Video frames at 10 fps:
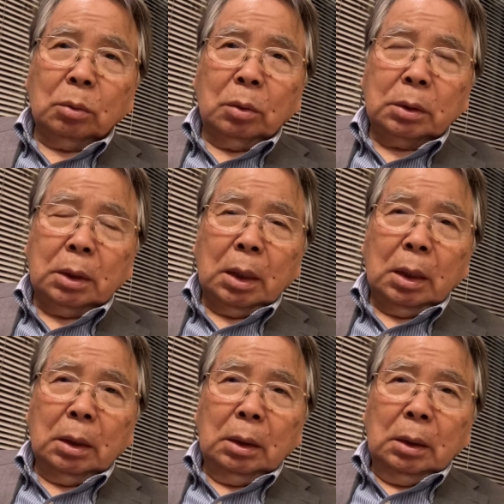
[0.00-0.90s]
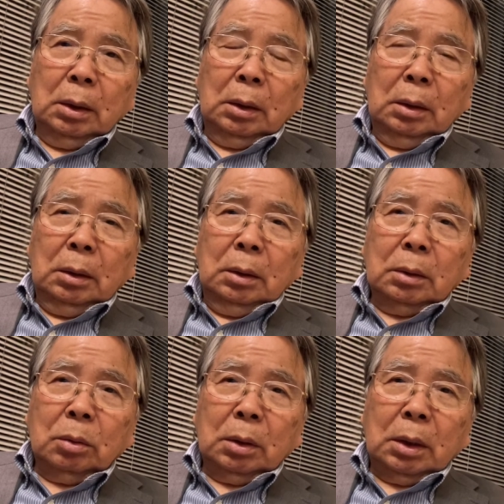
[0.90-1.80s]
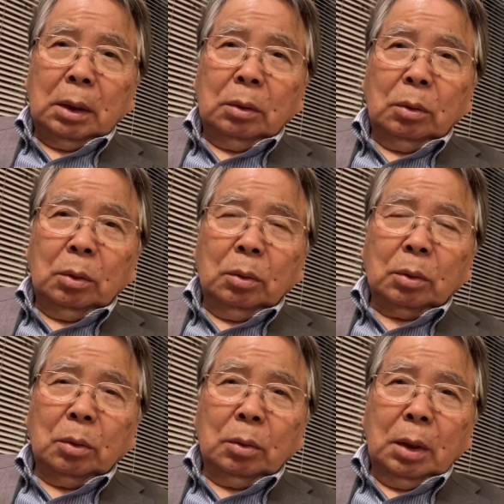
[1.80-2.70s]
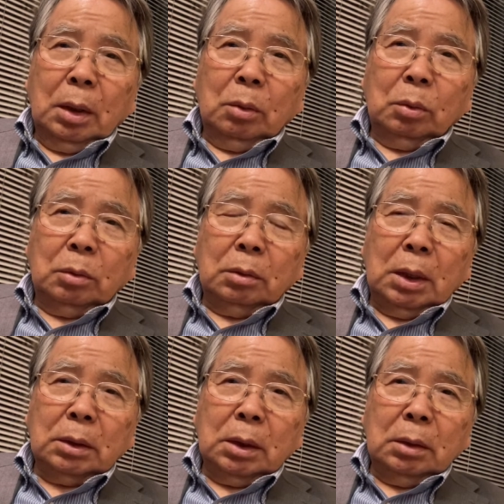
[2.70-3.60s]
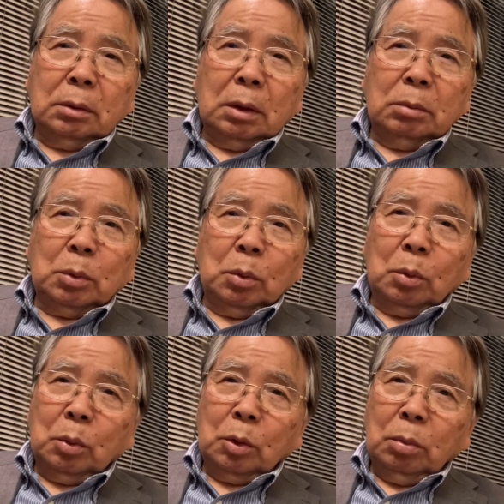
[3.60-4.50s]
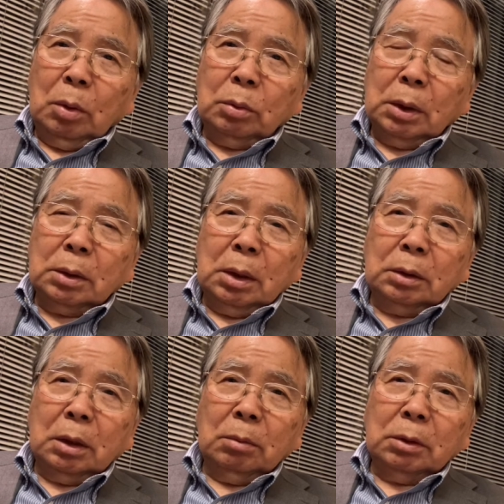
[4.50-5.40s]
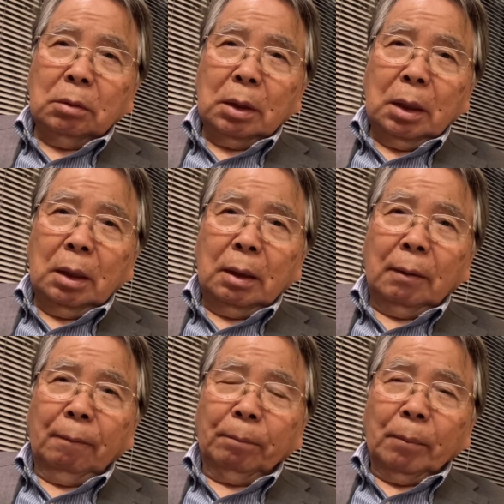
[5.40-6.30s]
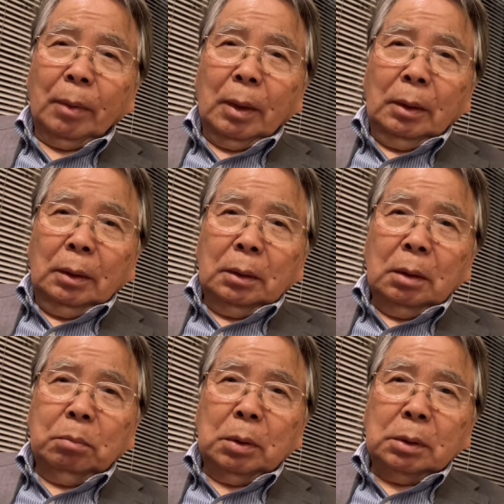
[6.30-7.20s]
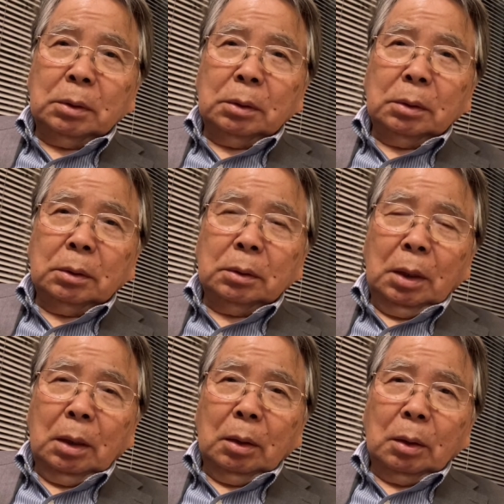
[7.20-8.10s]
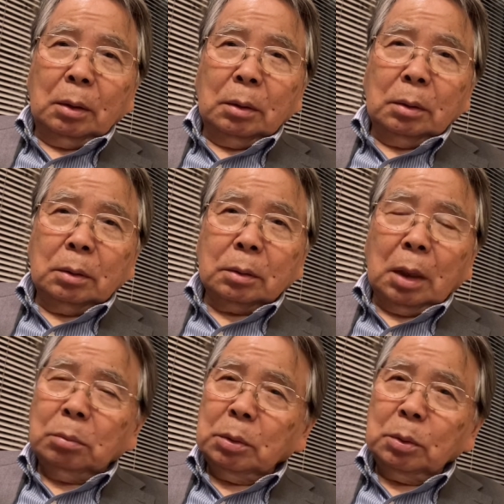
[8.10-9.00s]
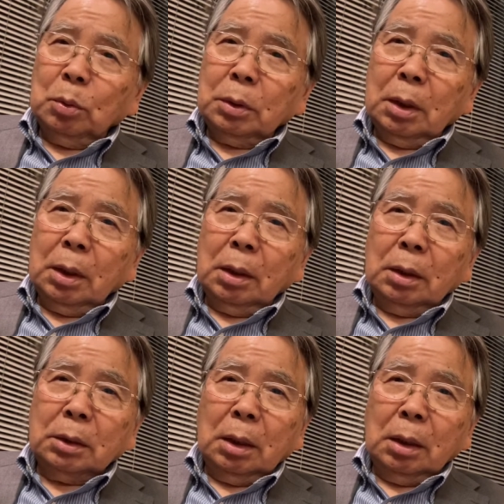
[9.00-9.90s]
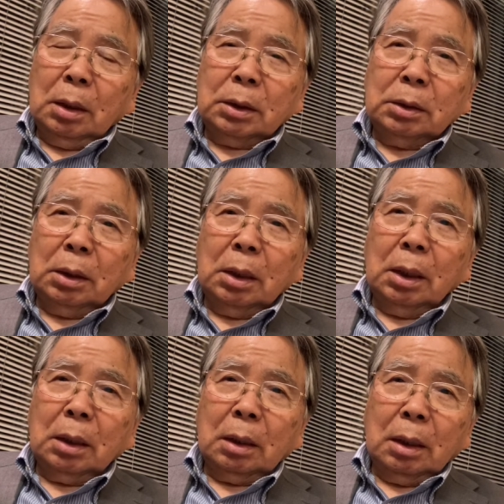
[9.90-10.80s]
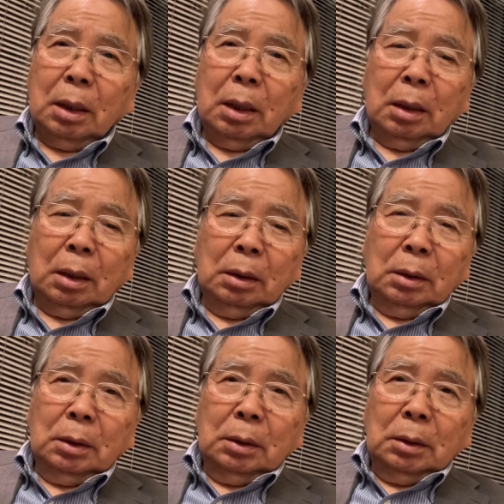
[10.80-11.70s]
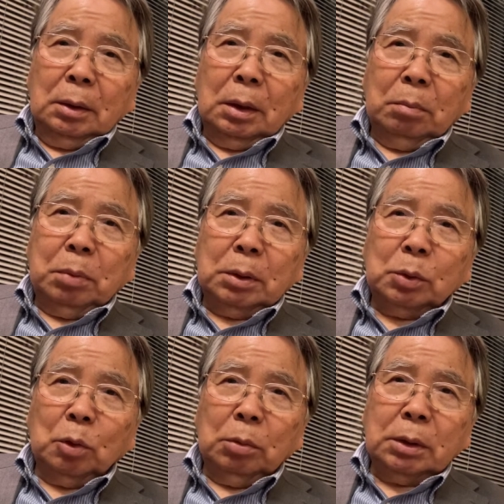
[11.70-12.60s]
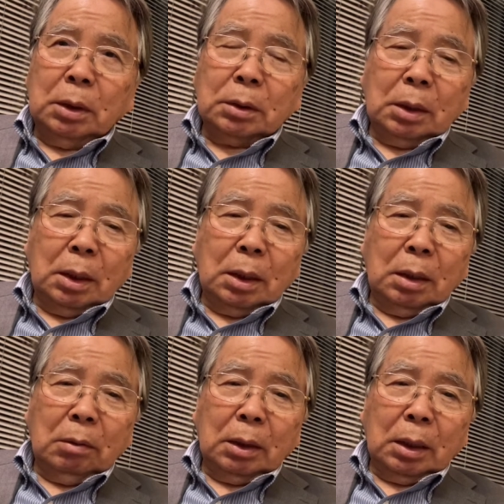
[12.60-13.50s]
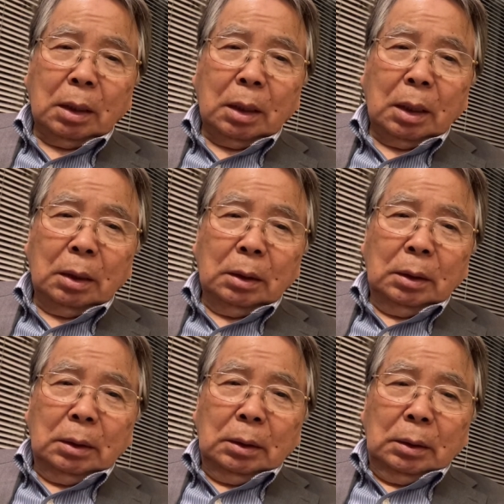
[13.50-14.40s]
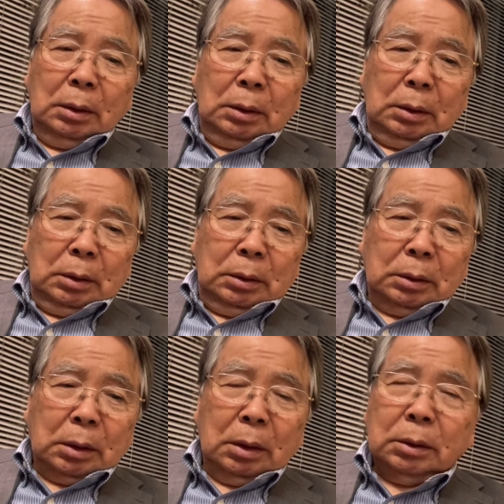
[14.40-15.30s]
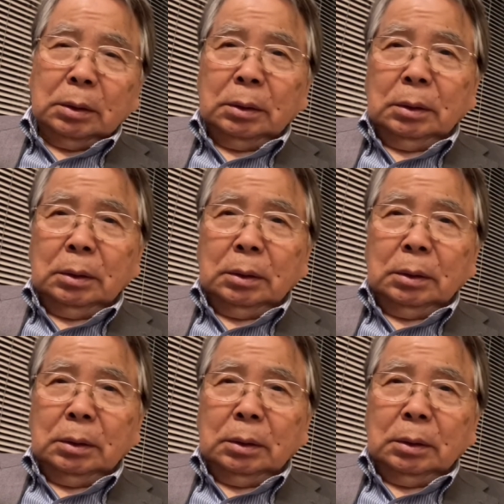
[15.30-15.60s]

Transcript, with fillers: をしてそれでいろいろとねこの裏付けるためこの言葉を裏付けるためにはねやっぱりね多分そうじゃないかじゃ話にならないからねやっぱり証明しなくちゃならないわけだからしかし